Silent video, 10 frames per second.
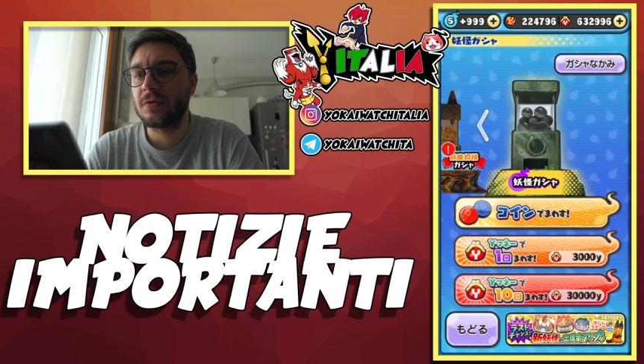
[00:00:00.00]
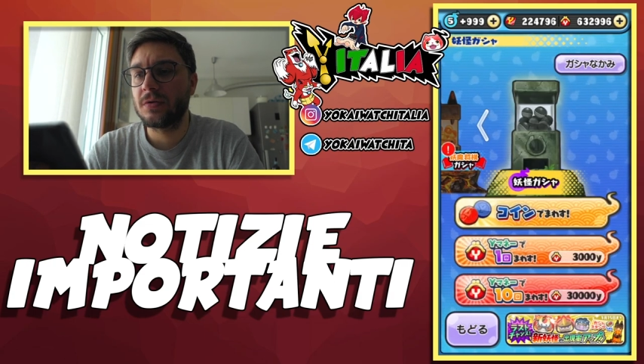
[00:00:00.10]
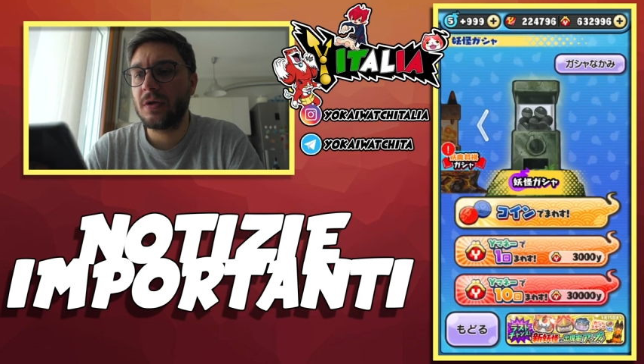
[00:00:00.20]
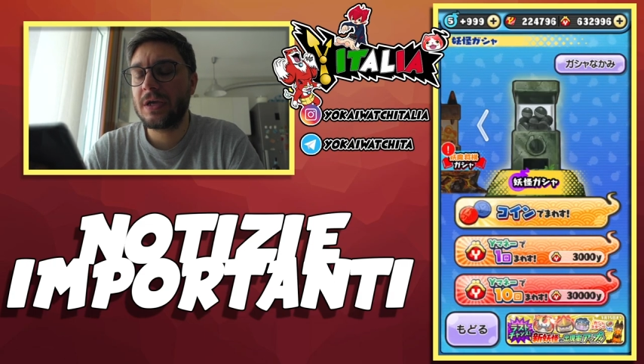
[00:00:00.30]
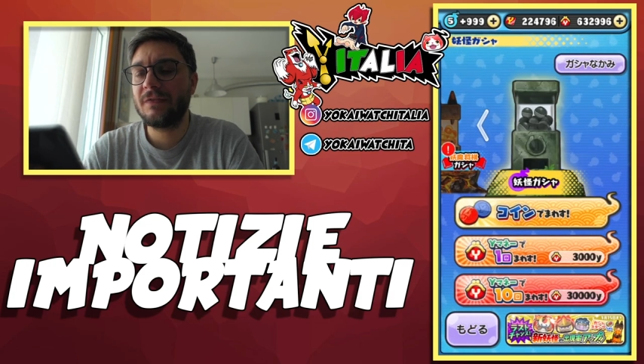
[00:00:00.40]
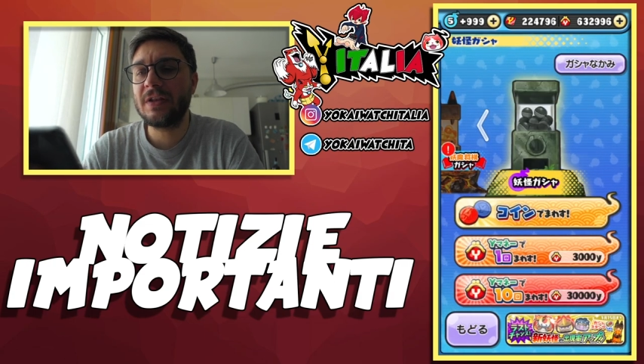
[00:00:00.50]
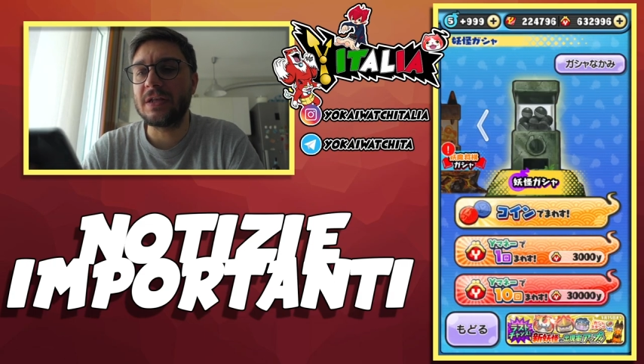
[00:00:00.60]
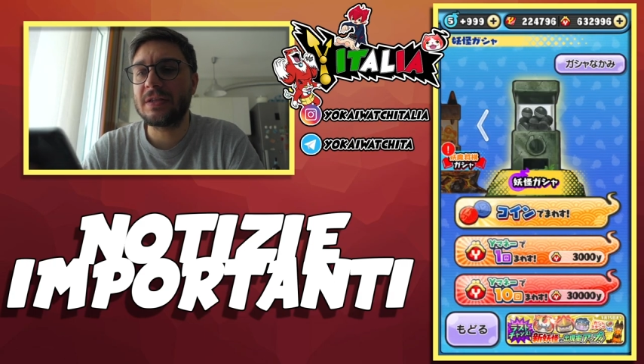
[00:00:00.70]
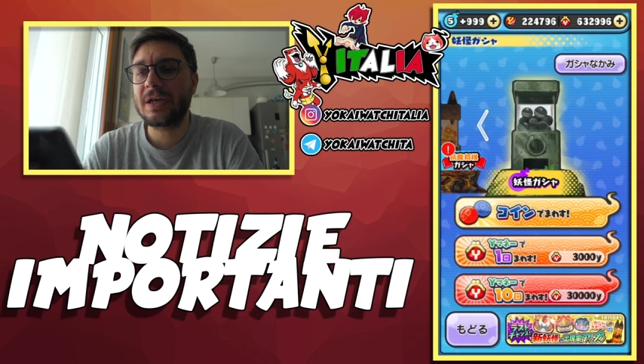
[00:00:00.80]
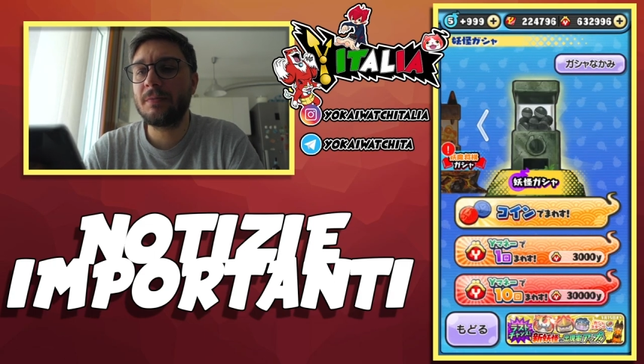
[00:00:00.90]
E che
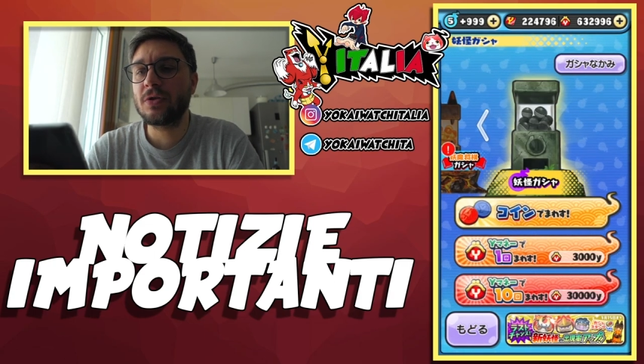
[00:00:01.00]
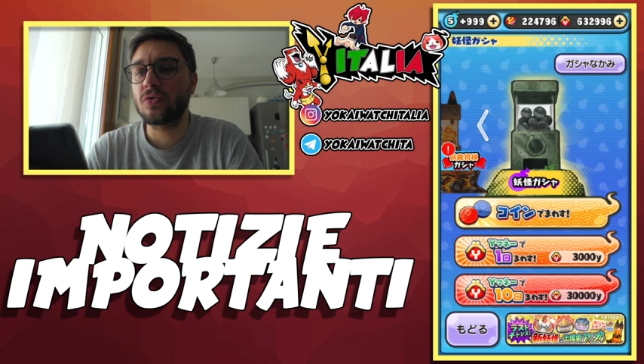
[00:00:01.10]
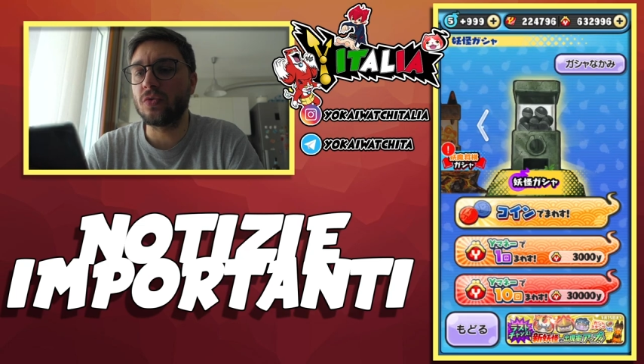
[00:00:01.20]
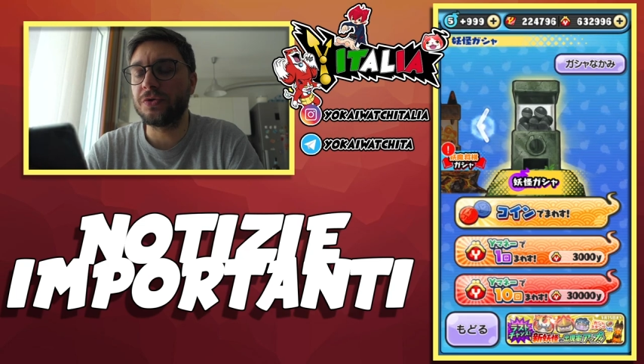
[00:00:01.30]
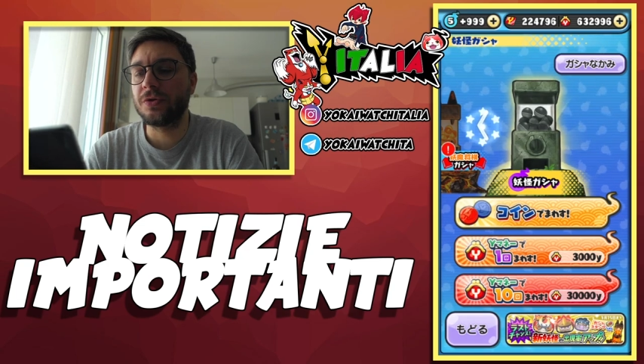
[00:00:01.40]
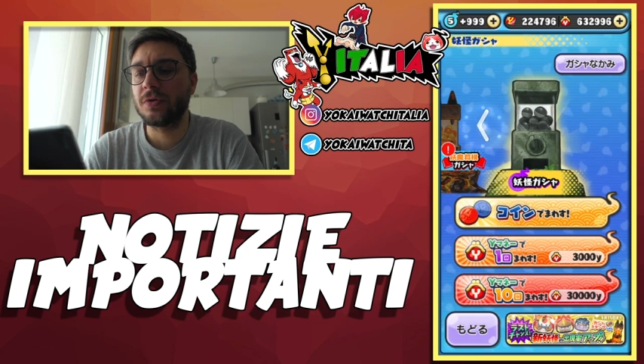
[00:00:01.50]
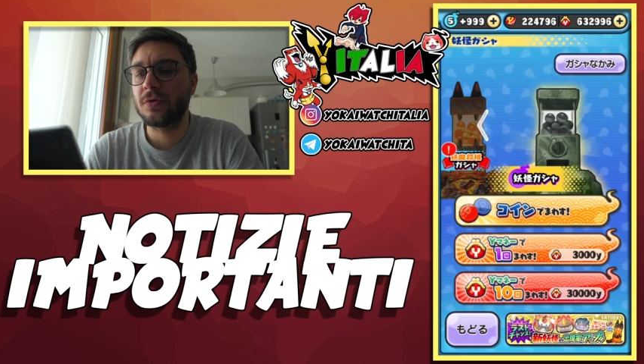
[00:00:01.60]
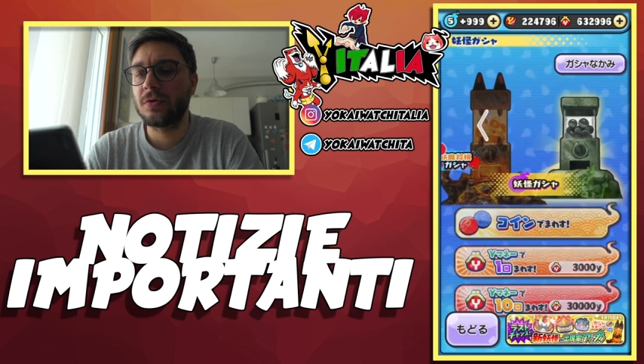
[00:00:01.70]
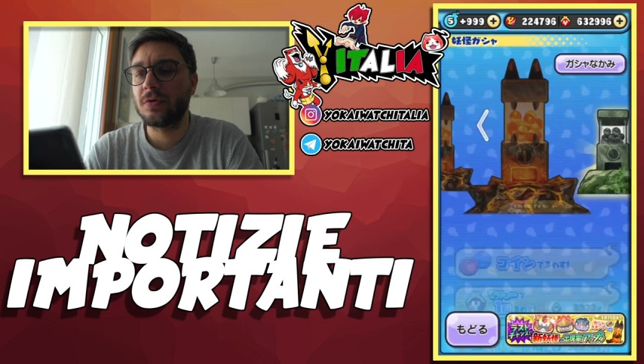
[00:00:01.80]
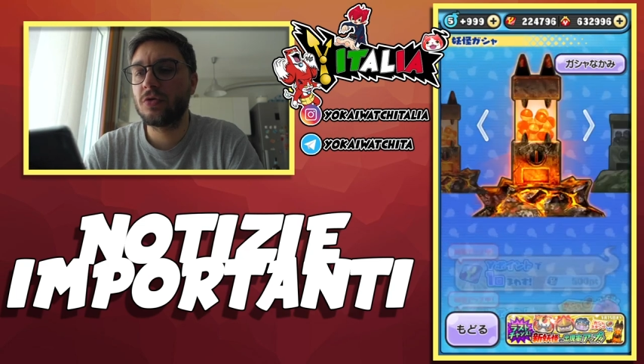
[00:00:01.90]
vedete, è cambiato tutto.
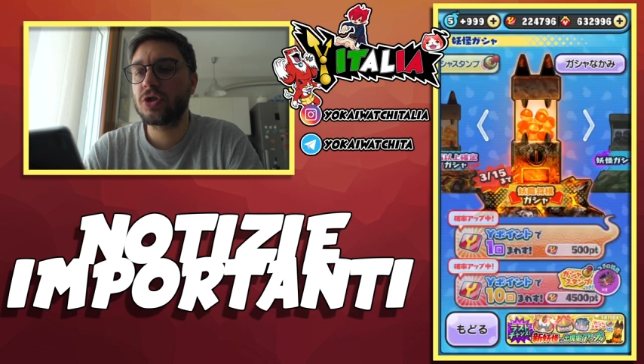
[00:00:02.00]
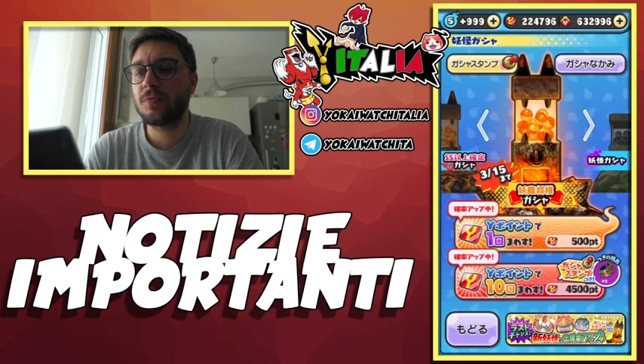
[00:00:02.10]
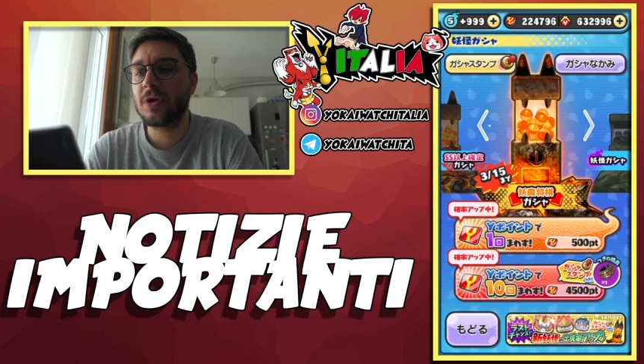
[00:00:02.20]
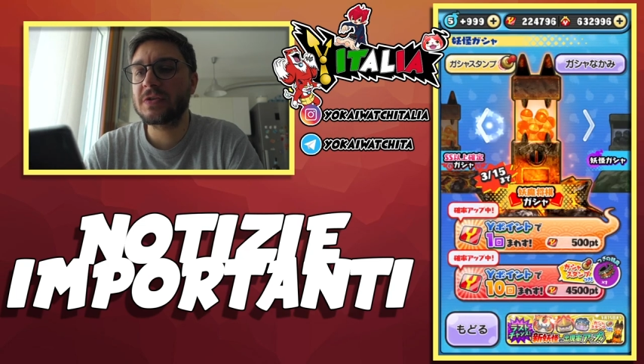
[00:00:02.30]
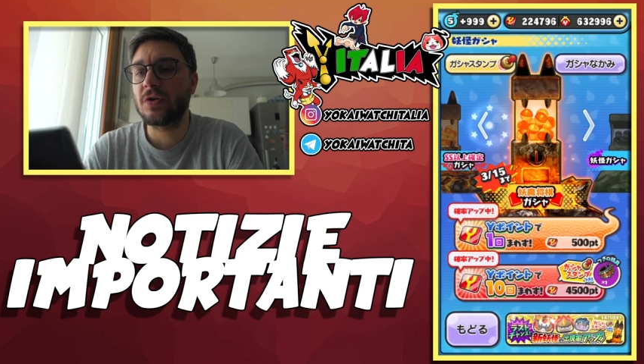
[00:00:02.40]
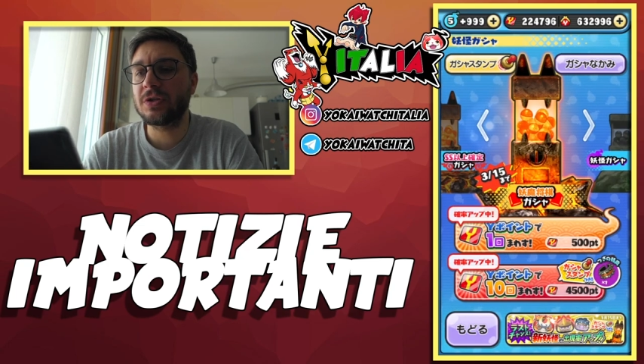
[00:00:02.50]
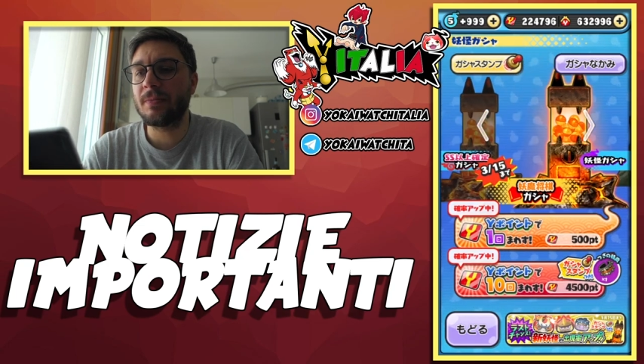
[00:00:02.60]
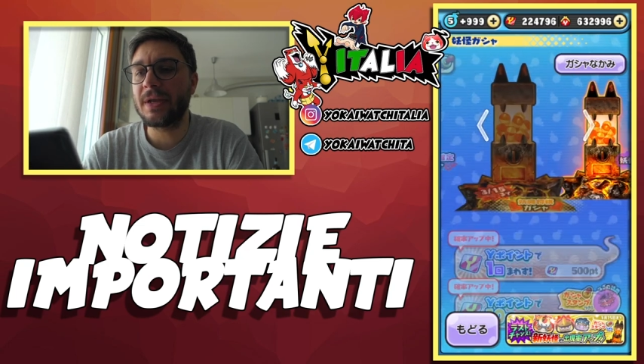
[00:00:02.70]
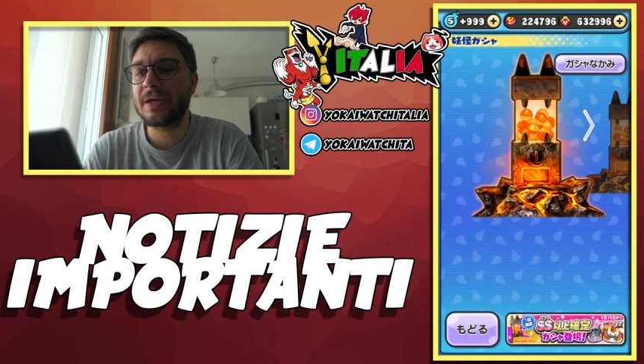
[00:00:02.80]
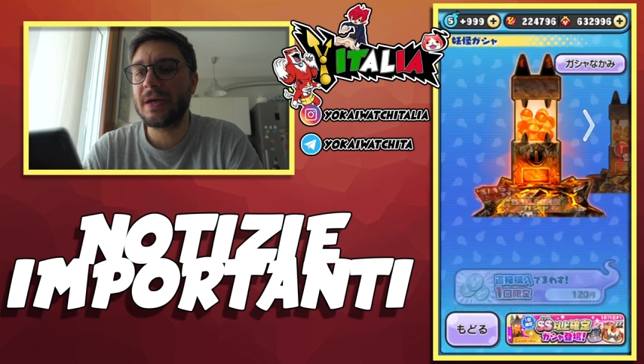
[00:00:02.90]
Non c'è più la slot
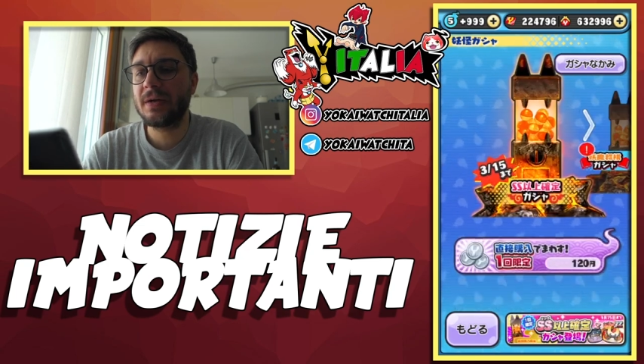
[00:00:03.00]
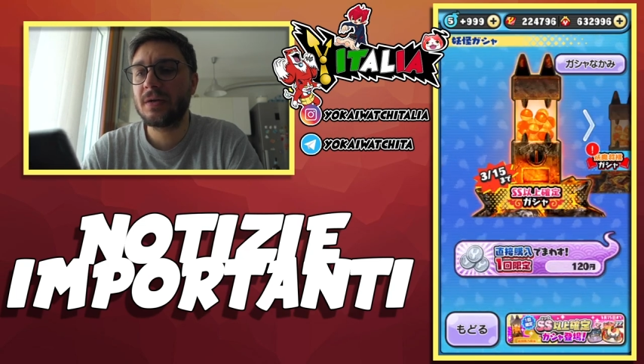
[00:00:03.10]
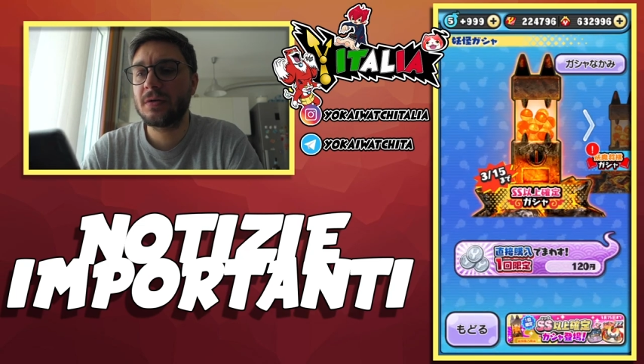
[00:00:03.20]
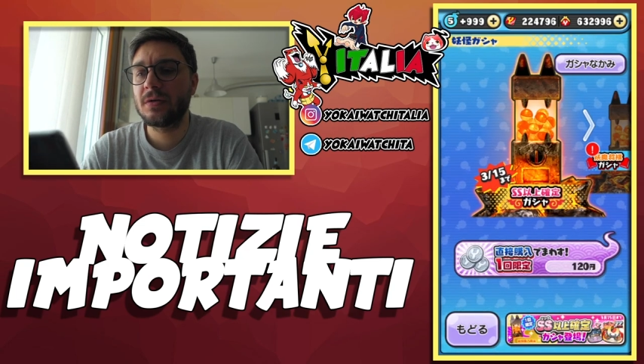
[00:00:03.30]
americana,